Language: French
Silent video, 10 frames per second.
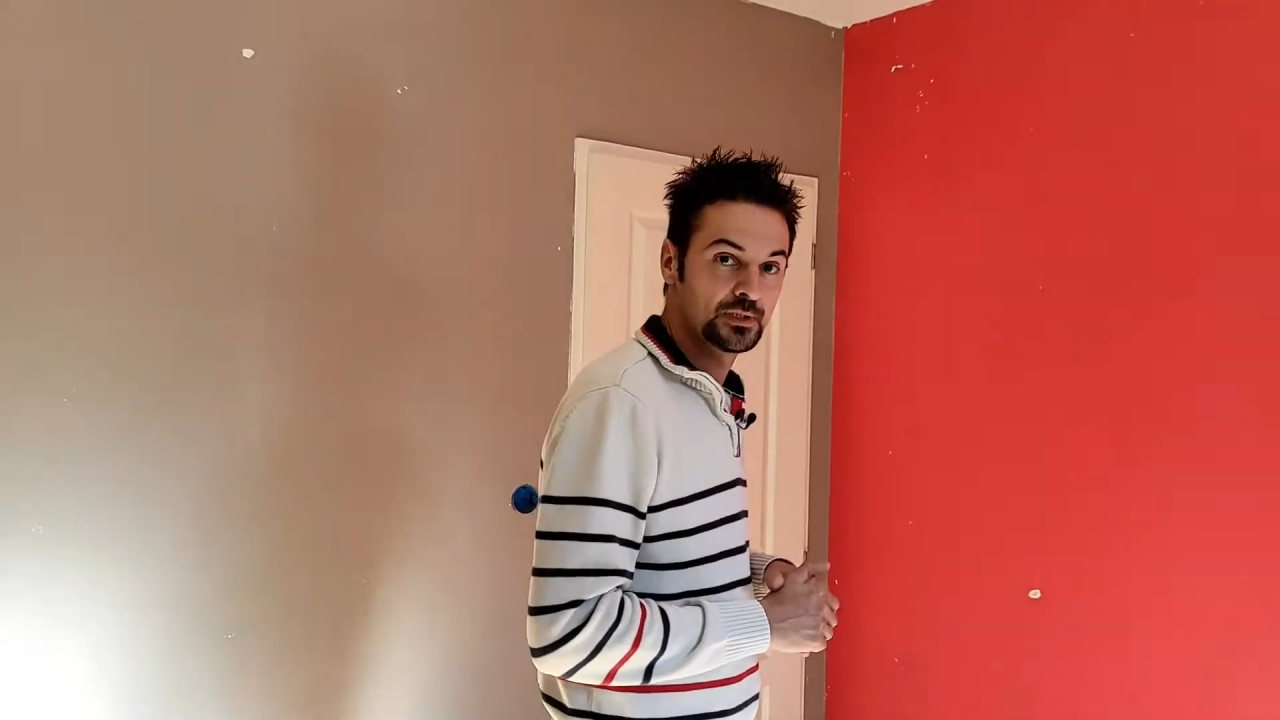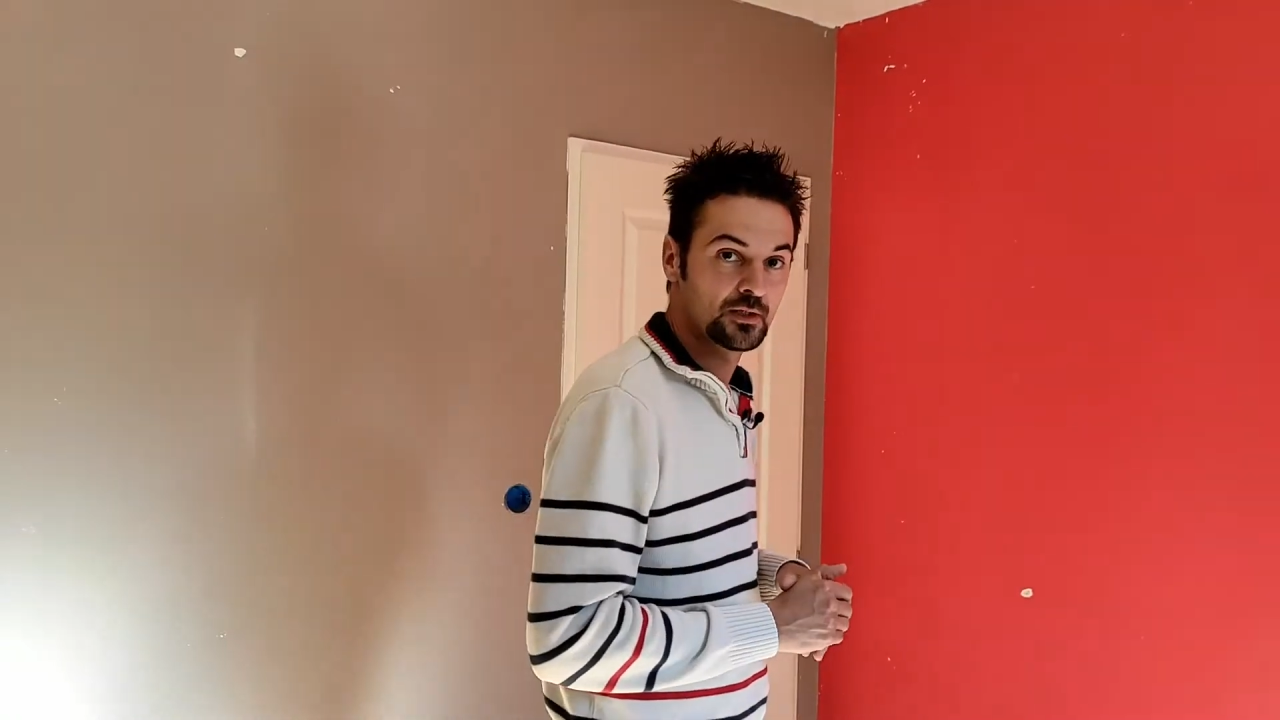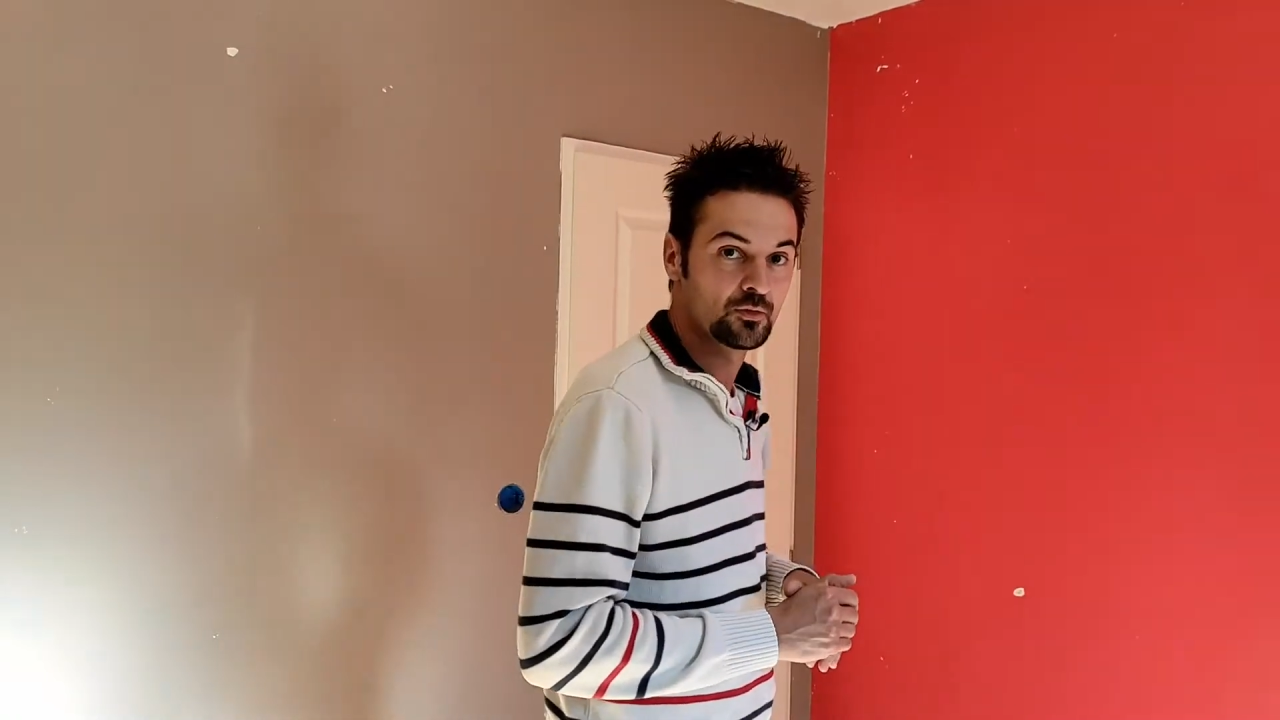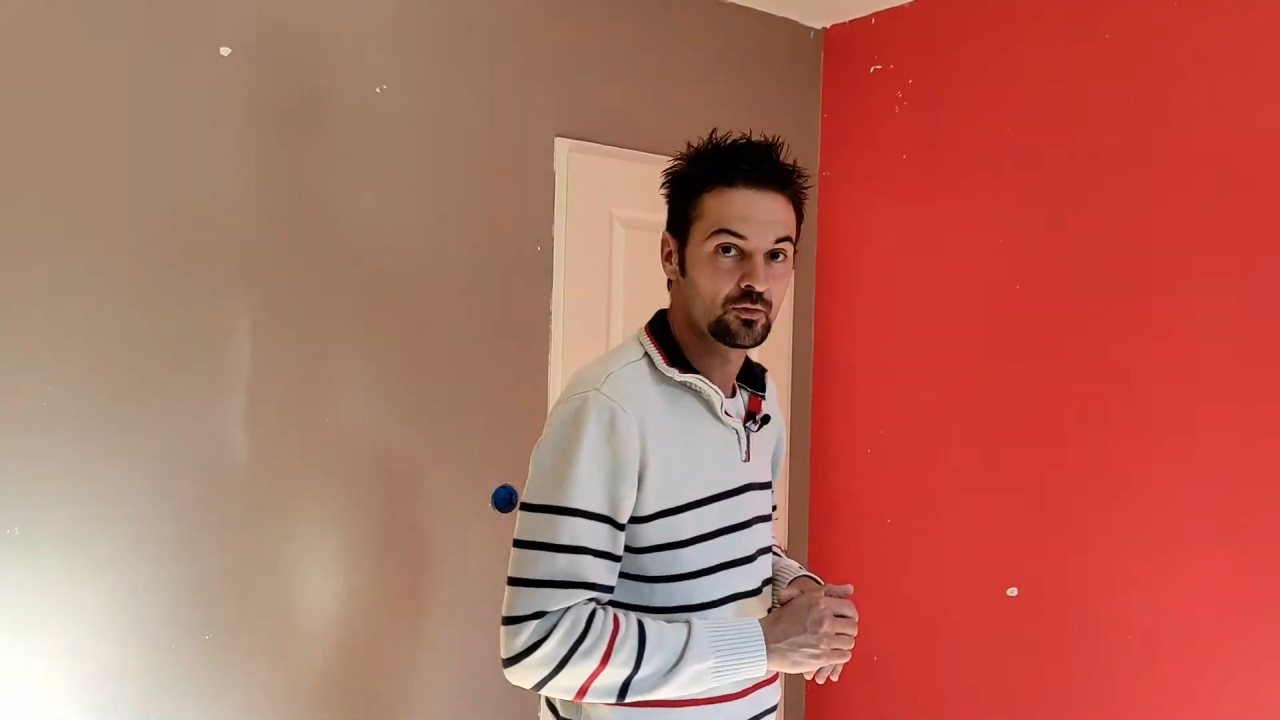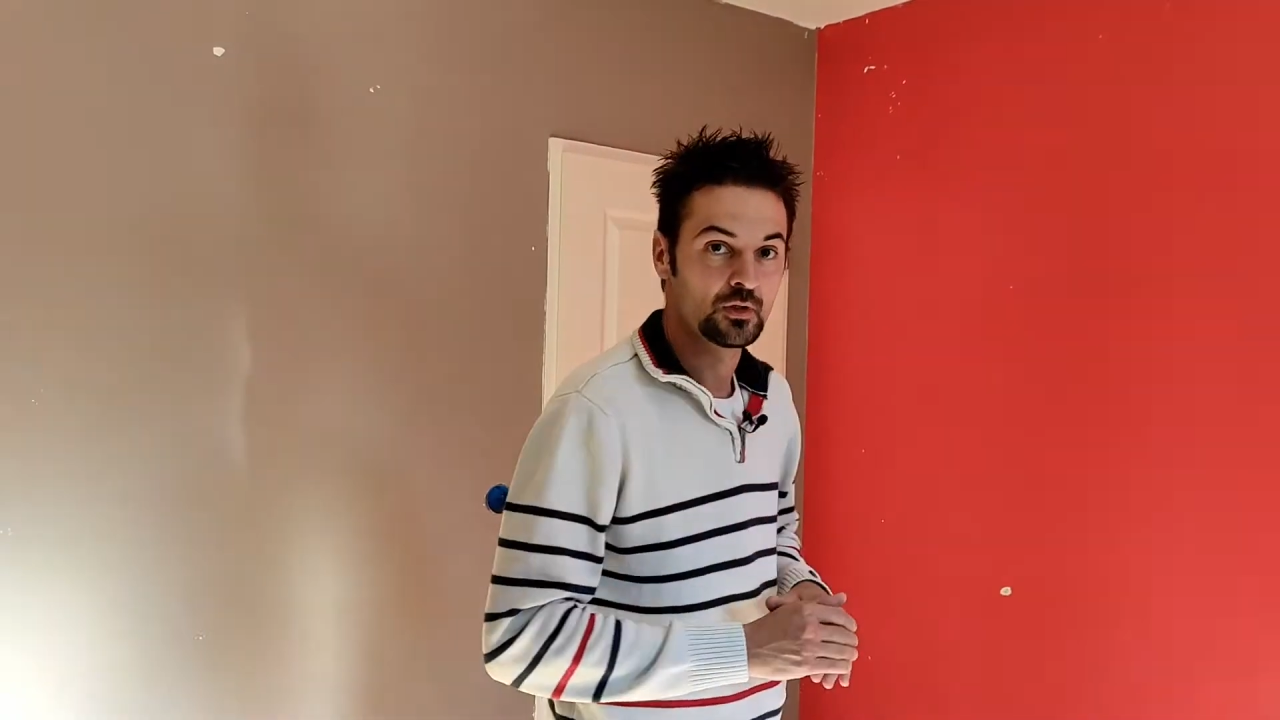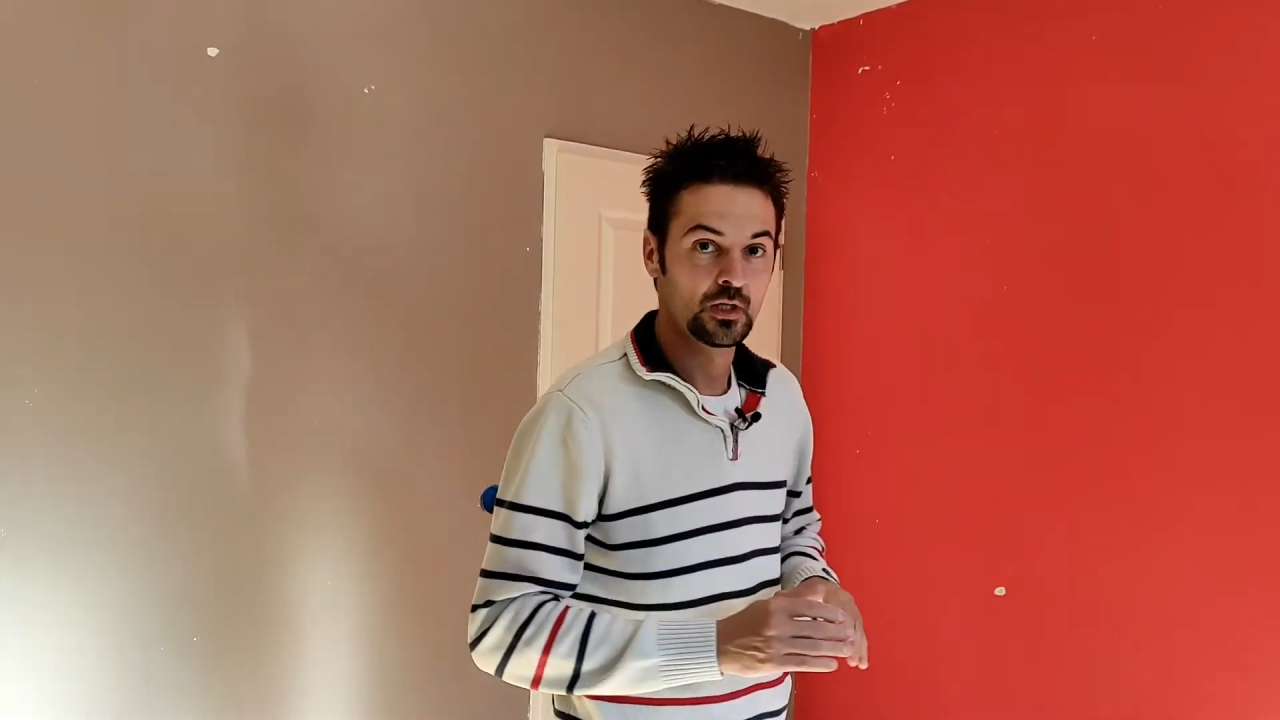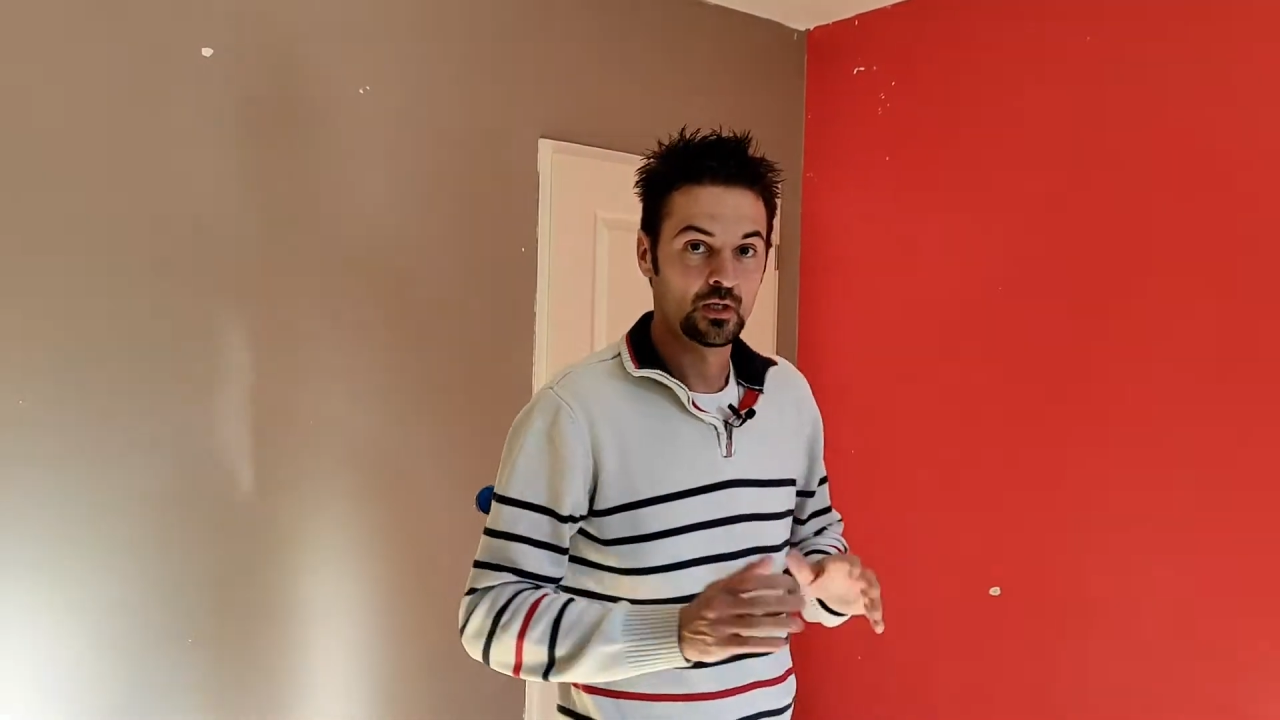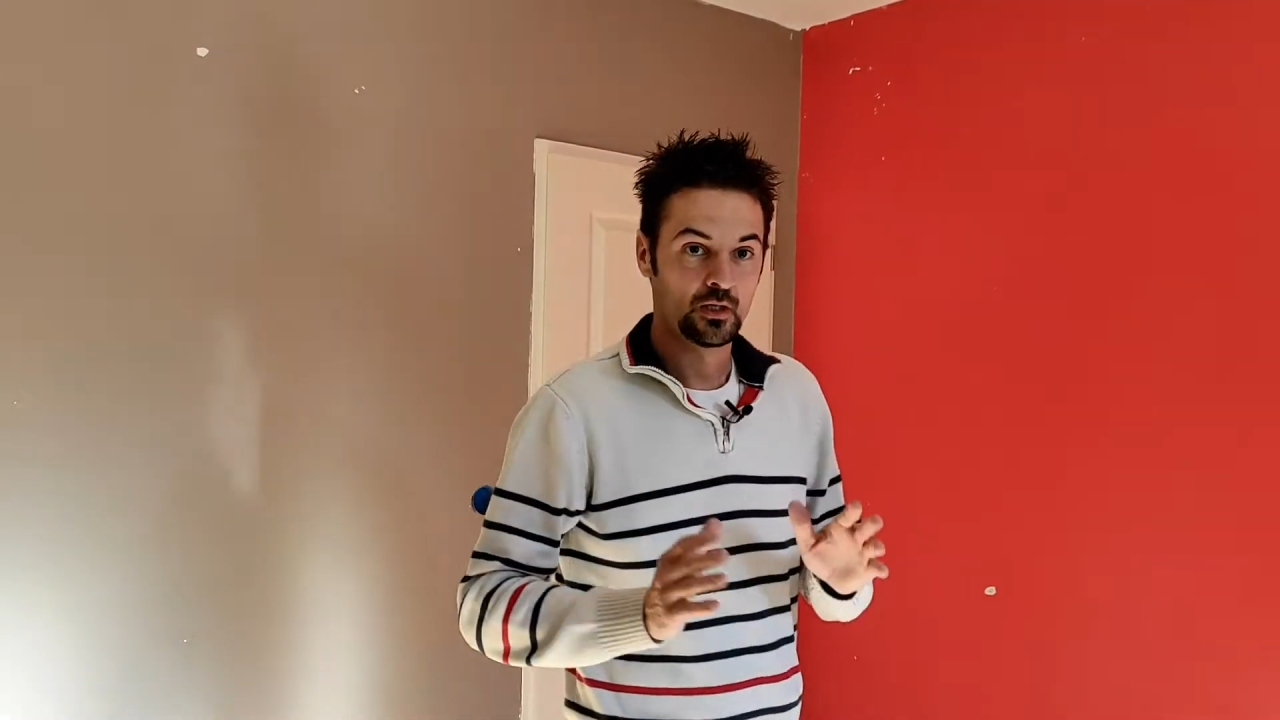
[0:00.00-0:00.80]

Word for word: déco,